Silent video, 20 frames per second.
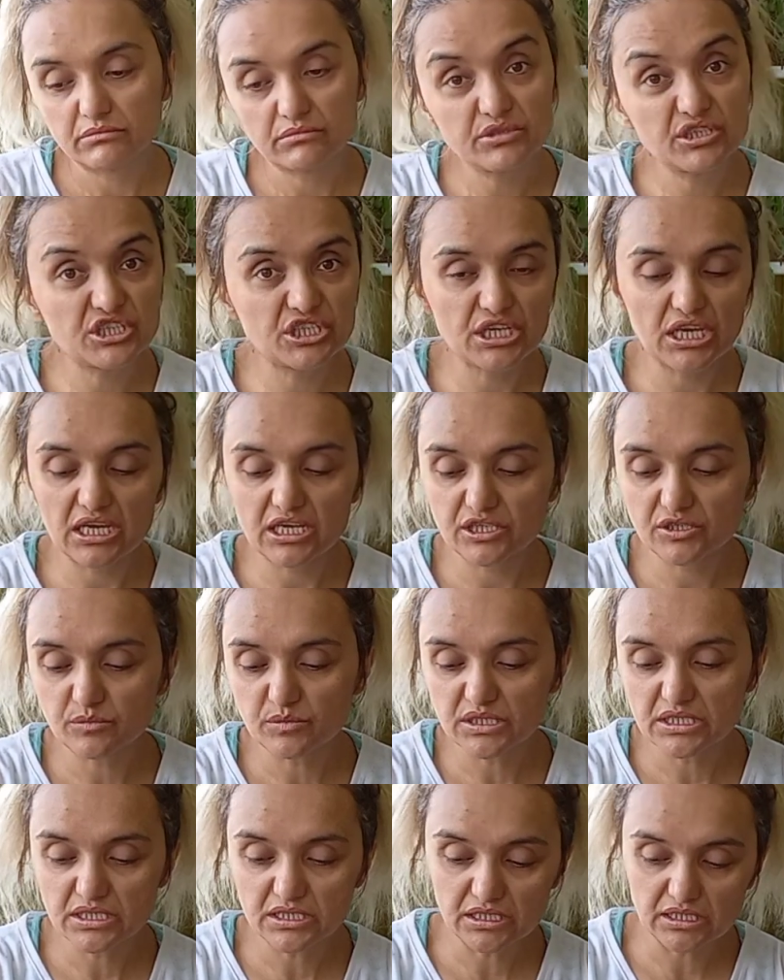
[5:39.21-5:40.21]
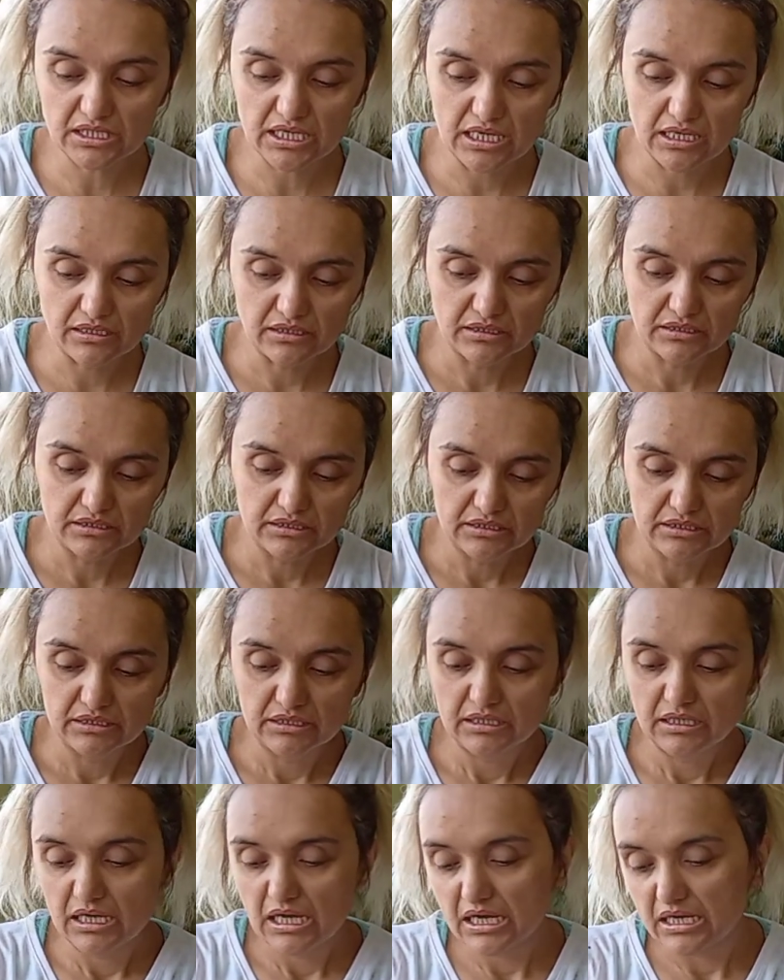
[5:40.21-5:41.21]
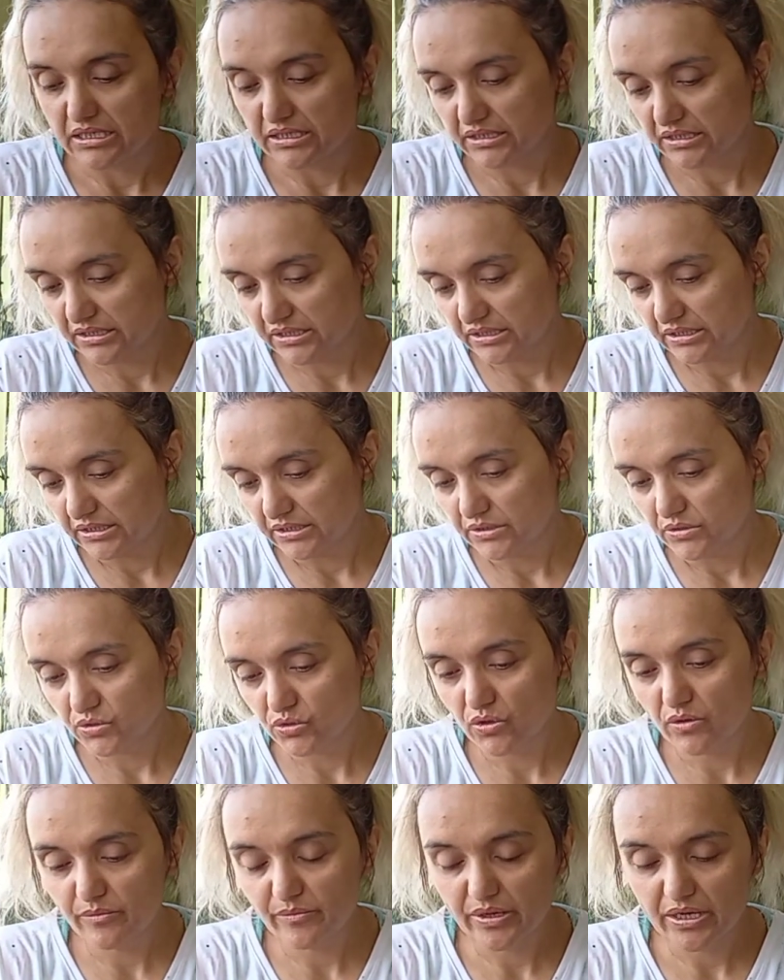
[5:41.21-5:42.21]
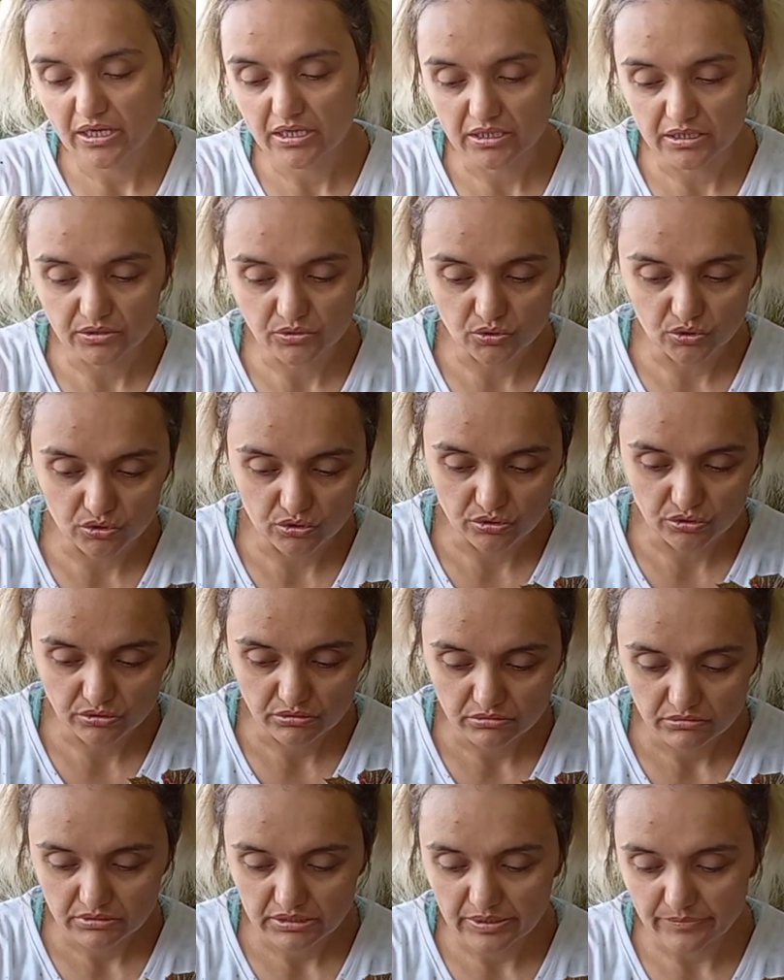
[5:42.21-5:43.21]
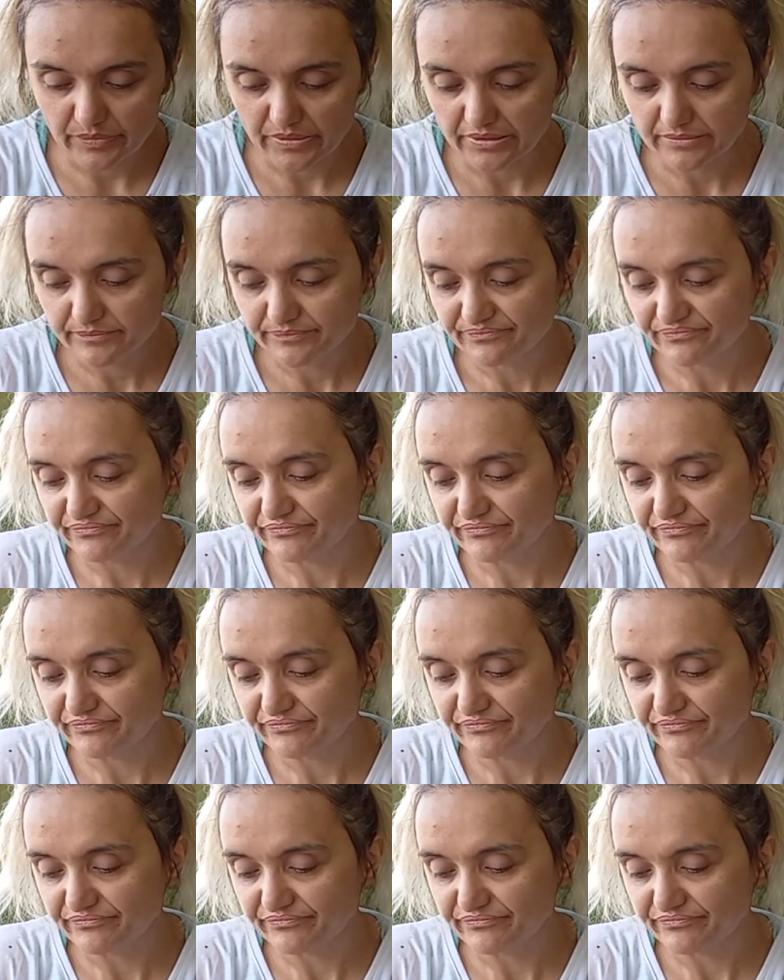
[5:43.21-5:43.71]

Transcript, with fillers: Çiçek açmasını da artık sonbahara doğru tabii